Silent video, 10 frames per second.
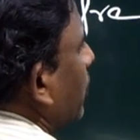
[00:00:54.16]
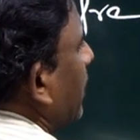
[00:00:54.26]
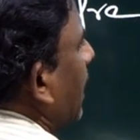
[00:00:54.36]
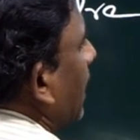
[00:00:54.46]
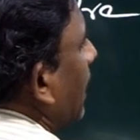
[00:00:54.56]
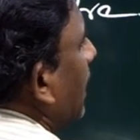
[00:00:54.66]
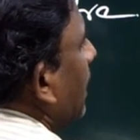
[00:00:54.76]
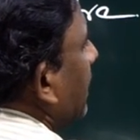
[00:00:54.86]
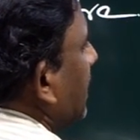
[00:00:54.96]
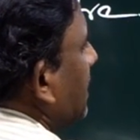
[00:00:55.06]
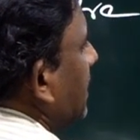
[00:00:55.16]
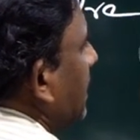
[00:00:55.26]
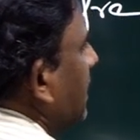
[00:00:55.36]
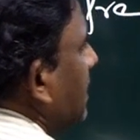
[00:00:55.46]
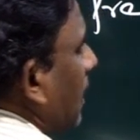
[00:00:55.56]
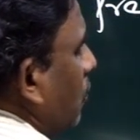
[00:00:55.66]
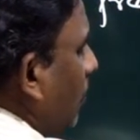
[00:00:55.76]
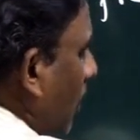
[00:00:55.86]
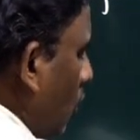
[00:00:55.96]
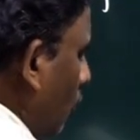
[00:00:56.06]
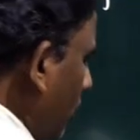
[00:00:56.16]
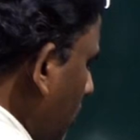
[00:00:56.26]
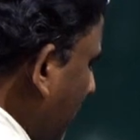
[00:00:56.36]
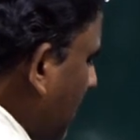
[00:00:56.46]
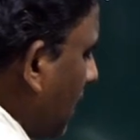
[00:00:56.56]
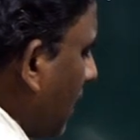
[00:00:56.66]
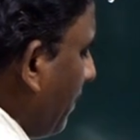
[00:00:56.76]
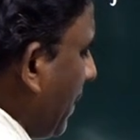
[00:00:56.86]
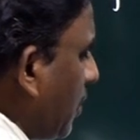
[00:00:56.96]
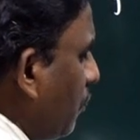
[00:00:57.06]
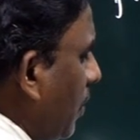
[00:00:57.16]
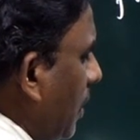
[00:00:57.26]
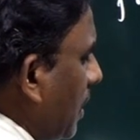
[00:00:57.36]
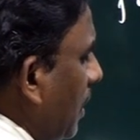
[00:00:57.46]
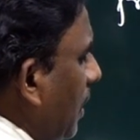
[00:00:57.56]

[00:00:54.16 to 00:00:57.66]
కూడిన టెస్ట్ సిరీస్ అందుబాటులో ఉంది స్పెషల్గా మెంట్ ఫర్